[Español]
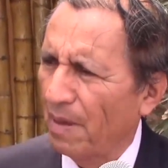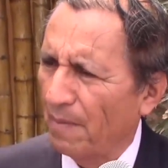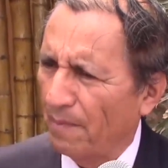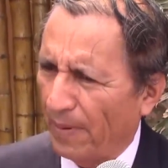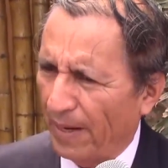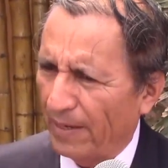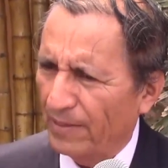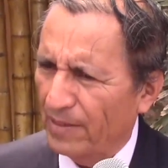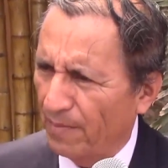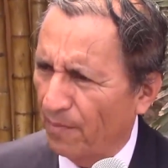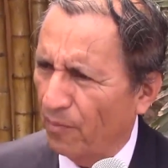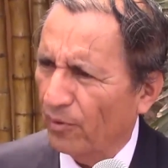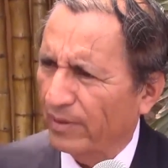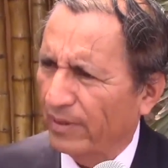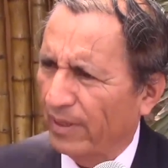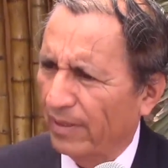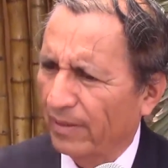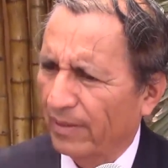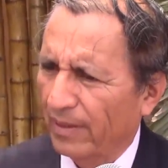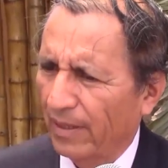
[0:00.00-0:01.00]
me parece
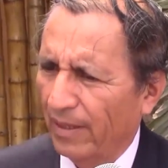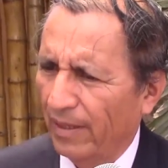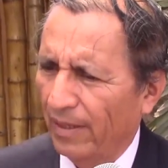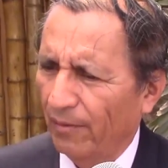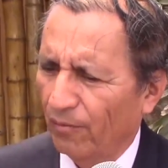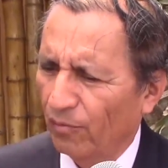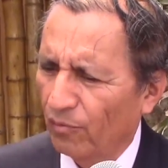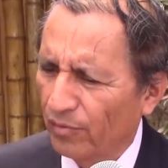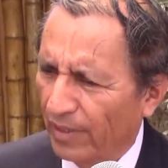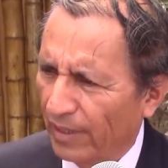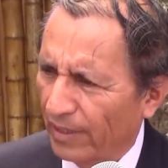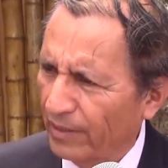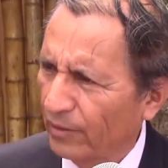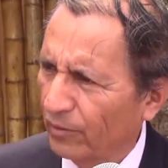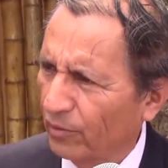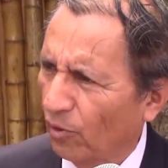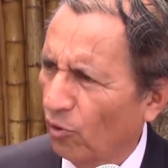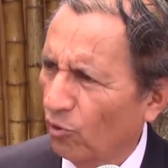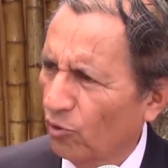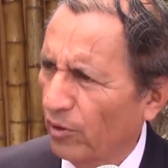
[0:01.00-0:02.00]
importante eh,
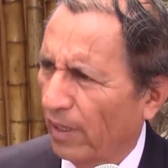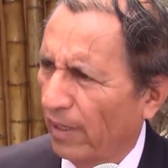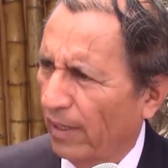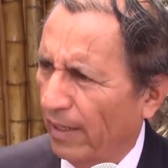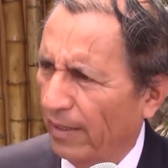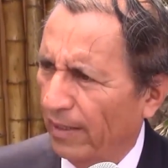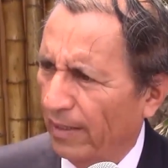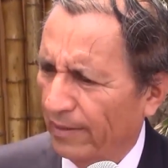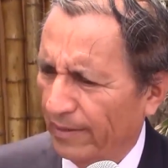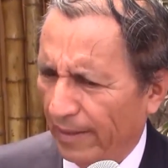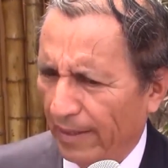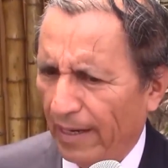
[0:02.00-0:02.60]
juntarse todos los alcaldes,